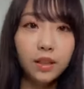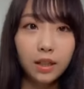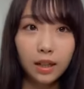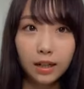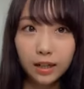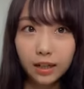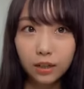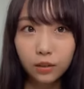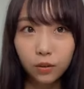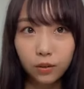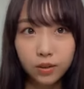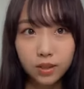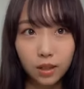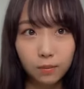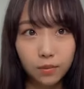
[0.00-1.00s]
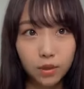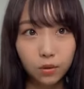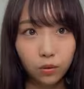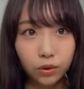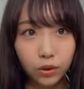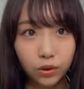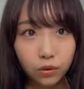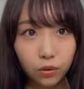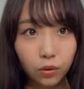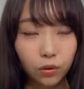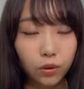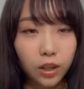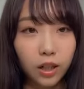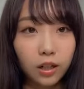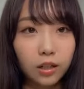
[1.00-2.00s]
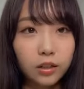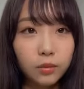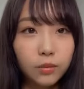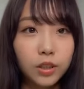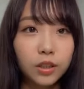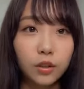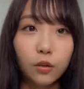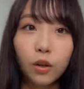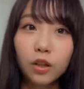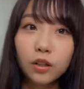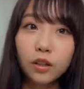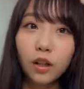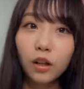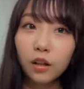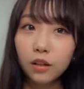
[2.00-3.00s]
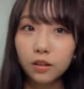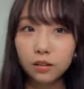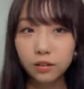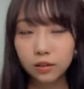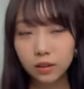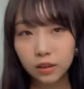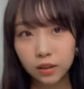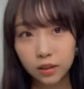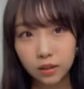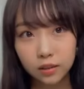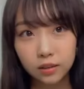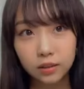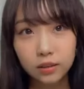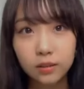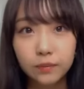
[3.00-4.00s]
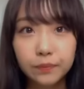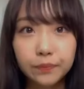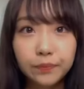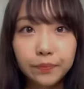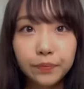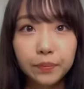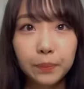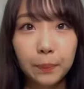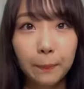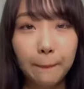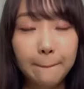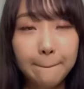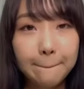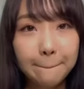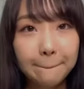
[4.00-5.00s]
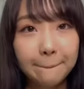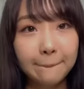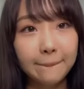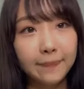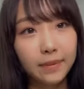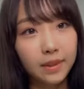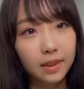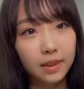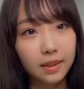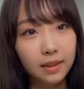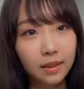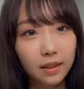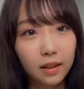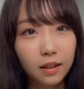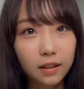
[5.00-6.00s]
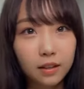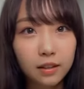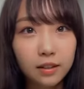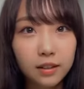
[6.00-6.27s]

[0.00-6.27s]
か可愛くてやばいって言ってくれてるありがとうなんかストレートやったら最近褒められるな